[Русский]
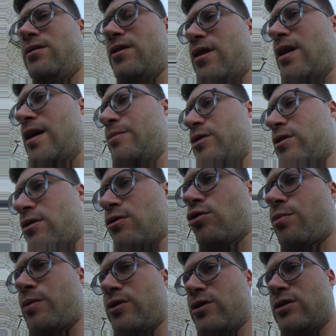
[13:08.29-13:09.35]
нейролептика
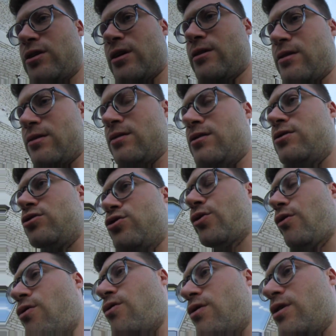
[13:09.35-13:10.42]
хлорпротексена
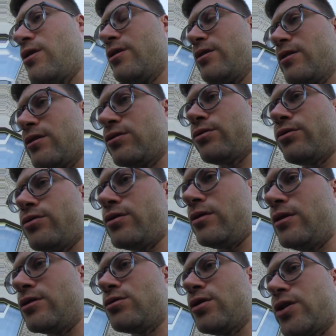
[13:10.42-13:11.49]
дешевого который
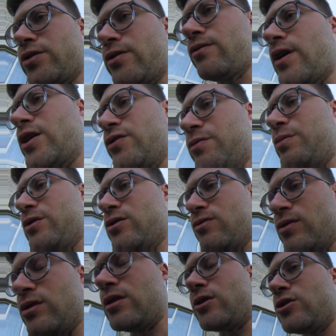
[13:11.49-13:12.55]
государственный врач
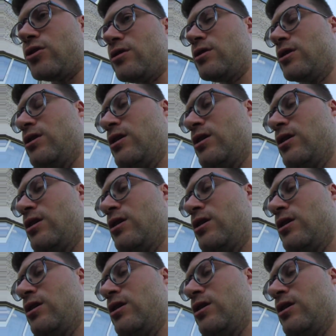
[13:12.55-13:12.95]
выписывает даже.